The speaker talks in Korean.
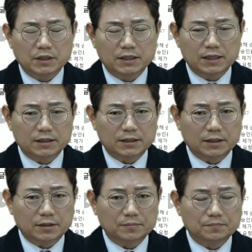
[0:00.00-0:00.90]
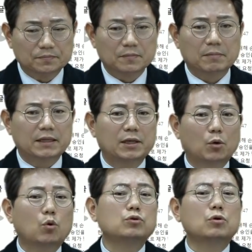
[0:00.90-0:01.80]
몇 달 됐는데요.
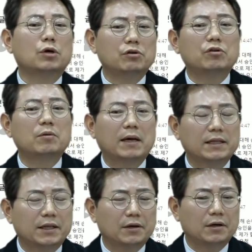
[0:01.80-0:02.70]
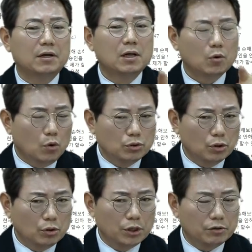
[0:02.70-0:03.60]
맞네요. 공정거래위원회 맞네요.
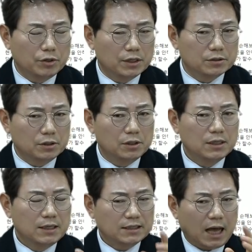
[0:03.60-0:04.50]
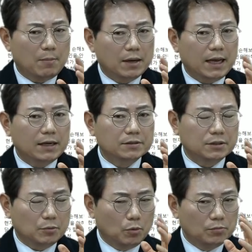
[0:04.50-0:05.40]
공정거래위원회에서 담합
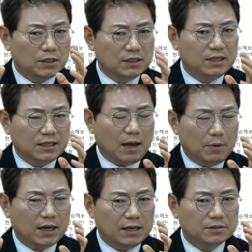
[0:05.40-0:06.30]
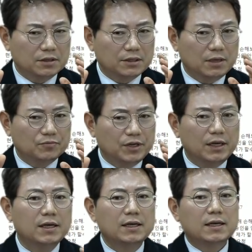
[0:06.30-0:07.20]
가능성, 보험사들끼리 담합 가능성
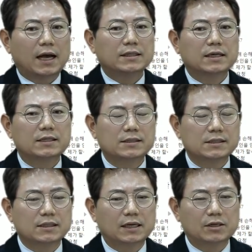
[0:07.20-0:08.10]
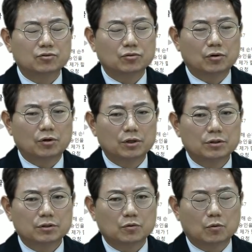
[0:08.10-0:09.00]
때문에 아직까지 승인을 안 해주고
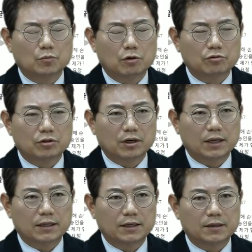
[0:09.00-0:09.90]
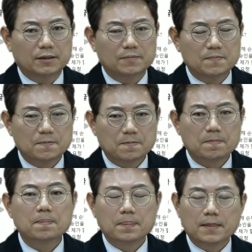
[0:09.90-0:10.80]
지금 검토하고 있는 것 같네요.
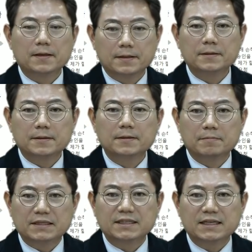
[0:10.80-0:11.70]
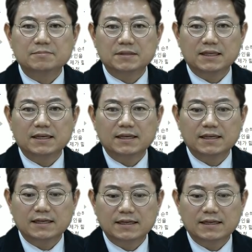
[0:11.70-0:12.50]
마치겠습니다.